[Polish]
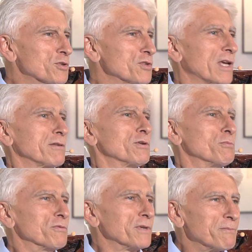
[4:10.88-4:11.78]
To się rzadko
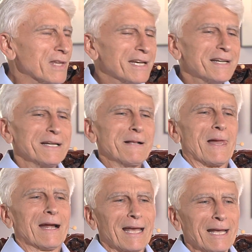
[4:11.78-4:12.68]
mówi
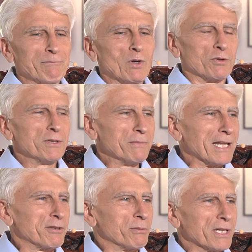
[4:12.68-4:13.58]
e, o tym,
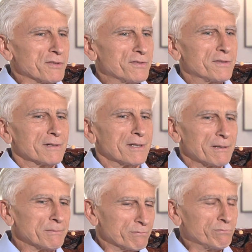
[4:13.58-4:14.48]
natomiast
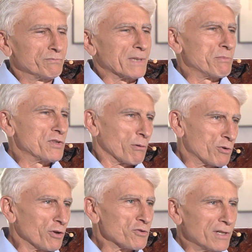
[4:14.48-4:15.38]
e, napisał
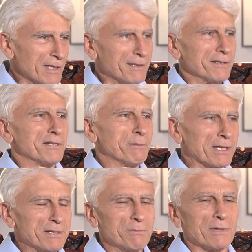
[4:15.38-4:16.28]
książki na ten
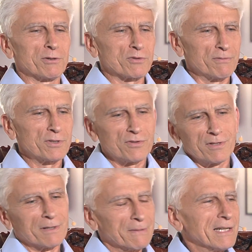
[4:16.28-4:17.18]
temat i ma
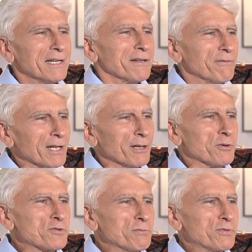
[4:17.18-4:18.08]
oczywiście wiele
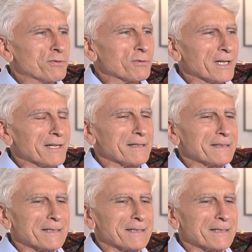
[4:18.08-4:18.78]
osób, które